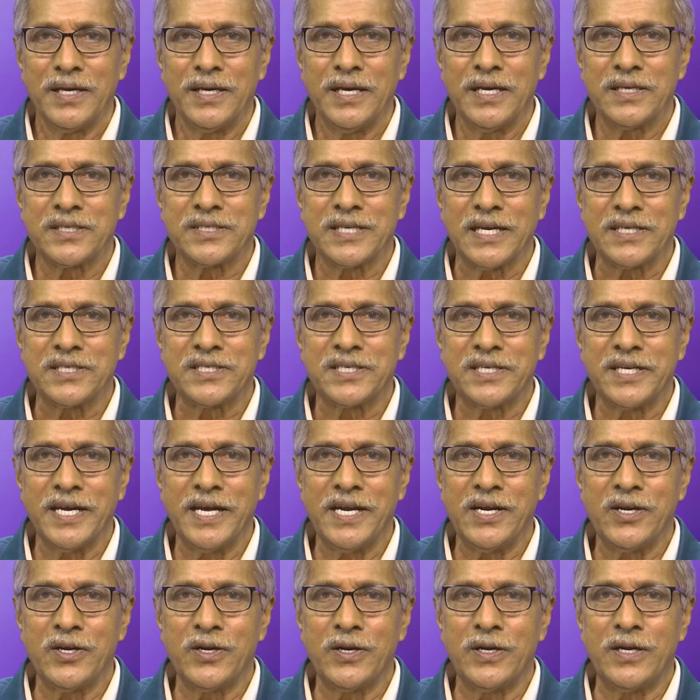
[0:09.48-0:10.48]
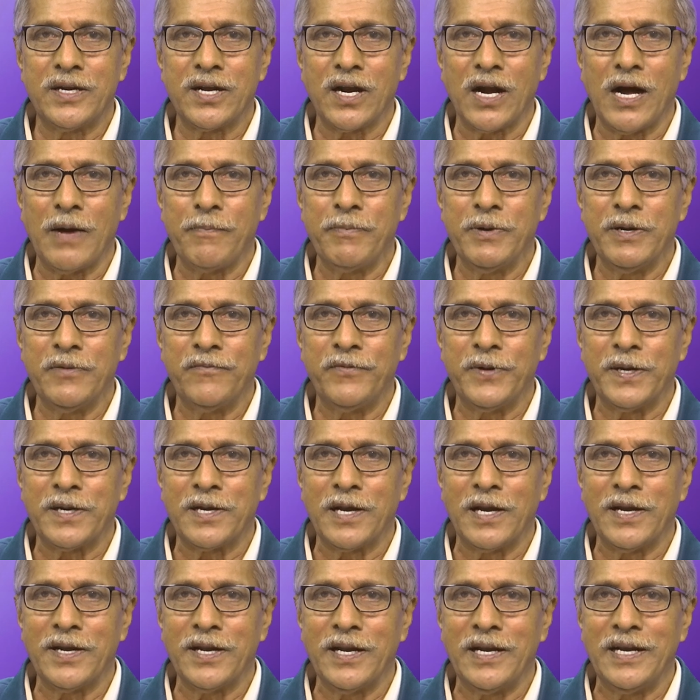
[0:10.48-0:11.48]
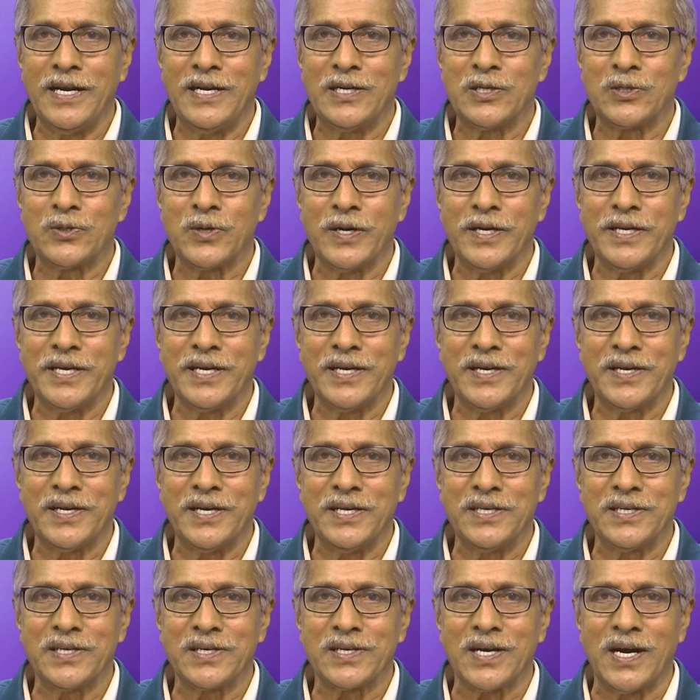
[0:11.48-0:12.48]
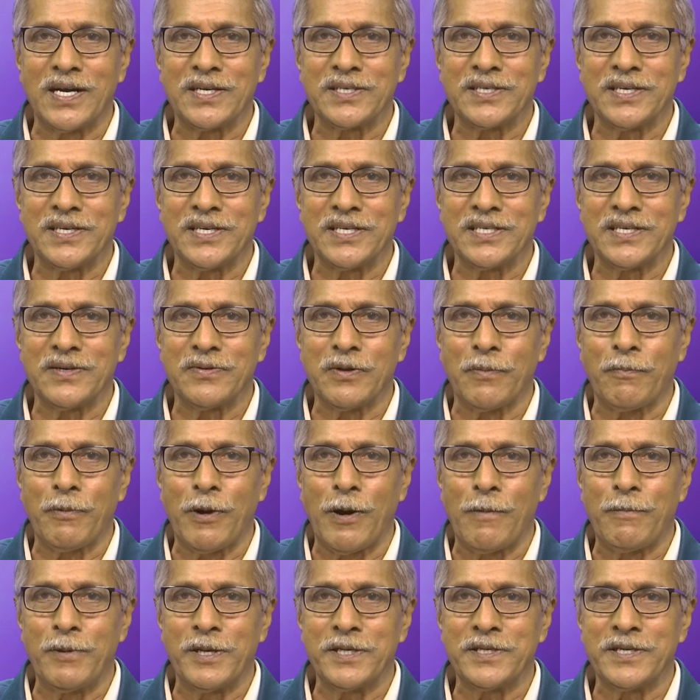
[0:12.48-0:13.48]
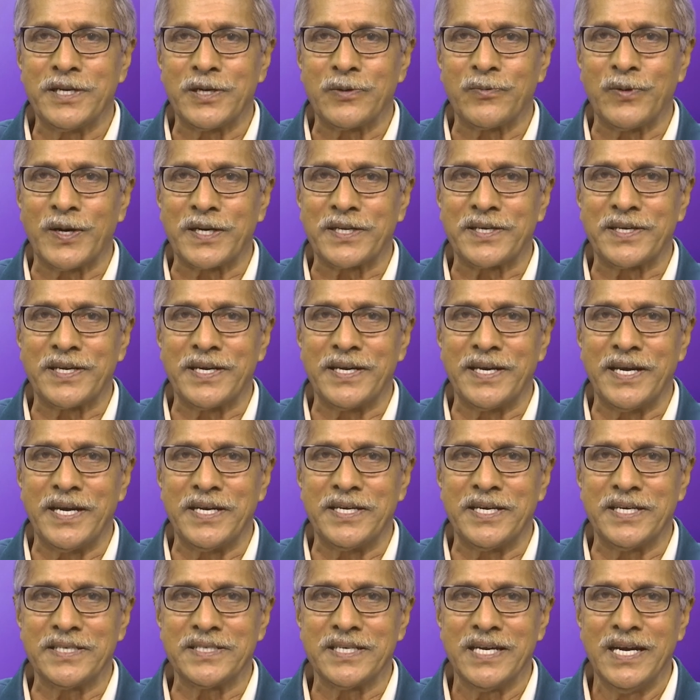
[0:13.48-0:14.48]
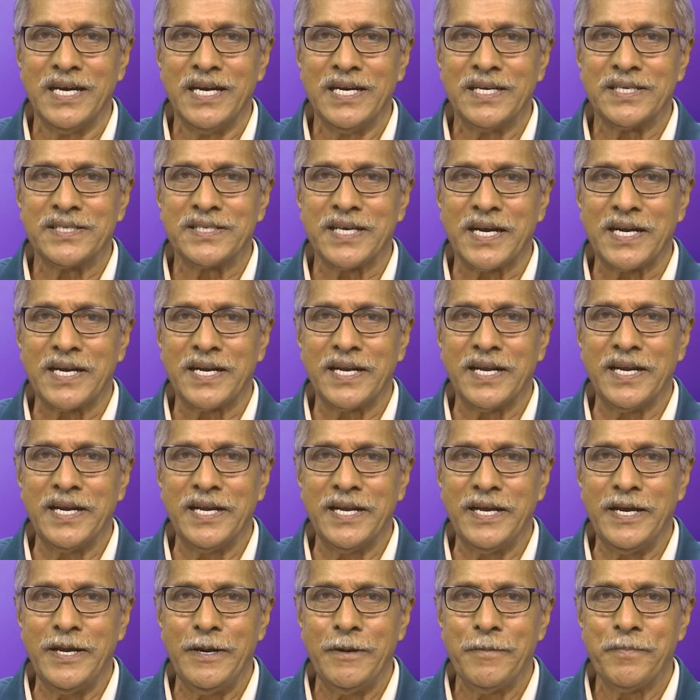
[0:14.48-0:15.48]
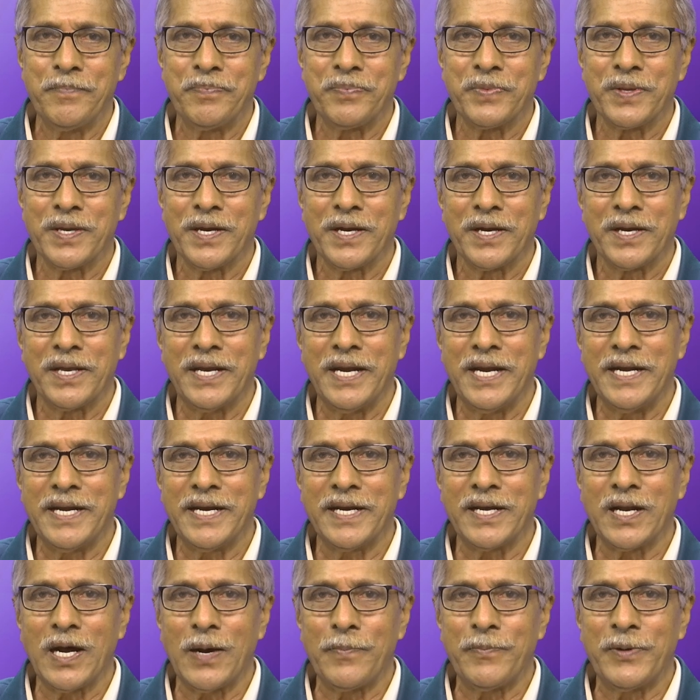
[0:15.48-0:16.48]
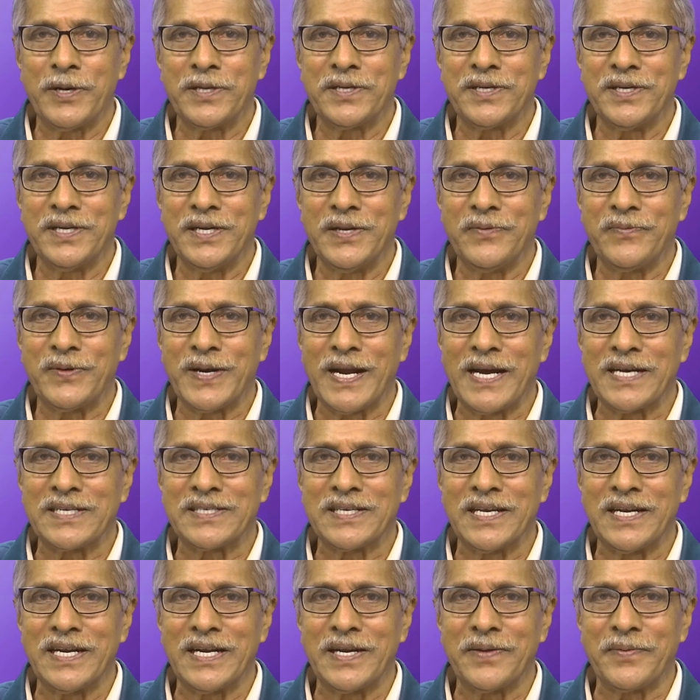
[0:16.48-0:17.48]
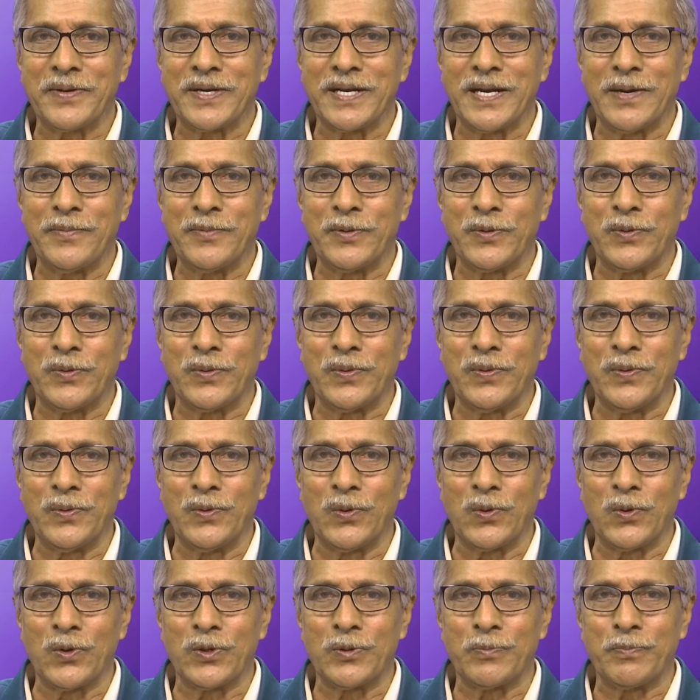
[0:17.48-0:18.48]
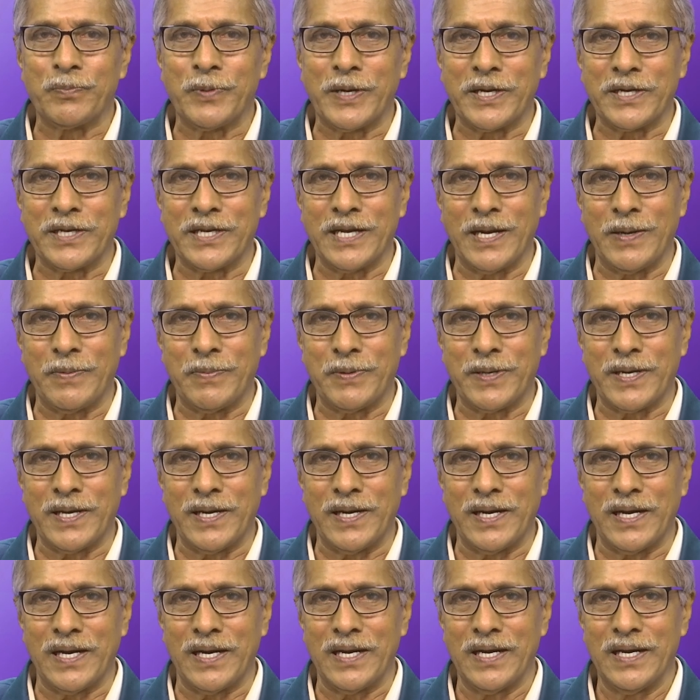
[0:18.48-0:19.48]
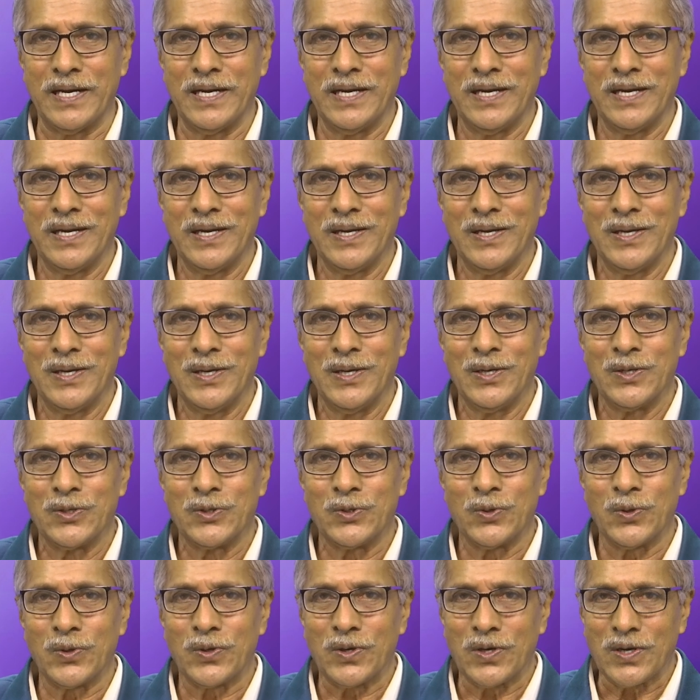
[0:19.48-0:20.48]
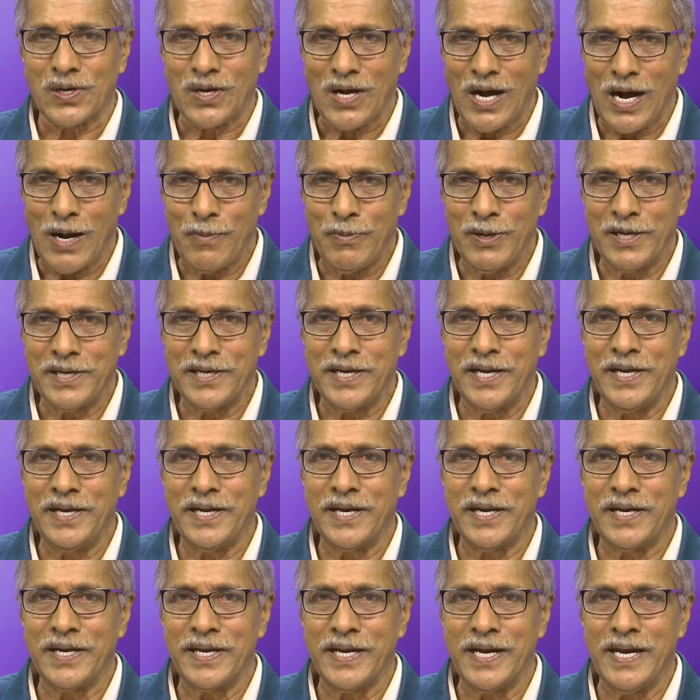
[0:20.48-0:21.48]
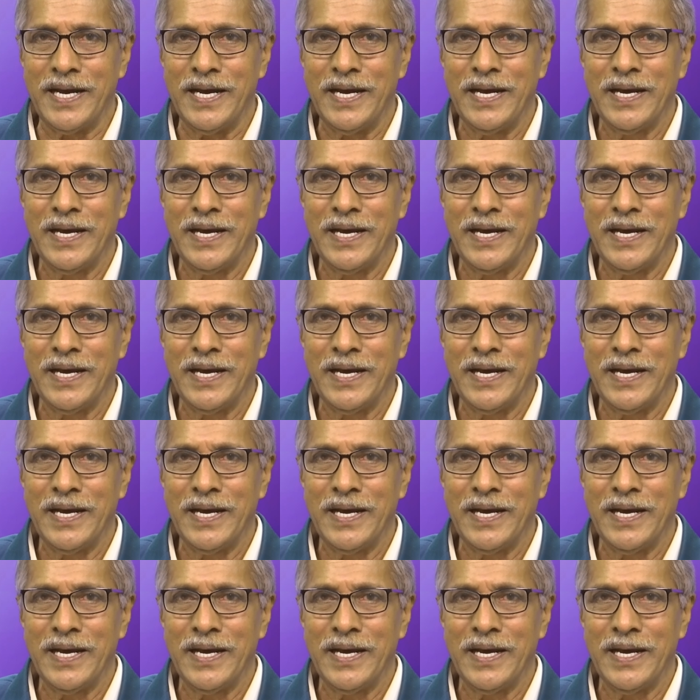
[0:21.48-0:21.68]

ఏ సస్టైన్ డ్రాప్ ఇన్ ఫెర్టిలిటీ లీడ్స్ టు అన్ ఇంక్రీజ్డ్ కాన్సన్ట్రేషన్ ఆఫ్ ద పాపులేషన్ ఇట్ వర్కింగ్ ఏజెస్ సర్టెన్లీ క్రియేటింగ్ అన్ ఆపర్చునిటీ ఫర్ యాక్సిలరేటివ్ ఎకనామిక్ గ్రోత్ పర్ క్యాప్ట సో కాబట్టి ఏంటంటే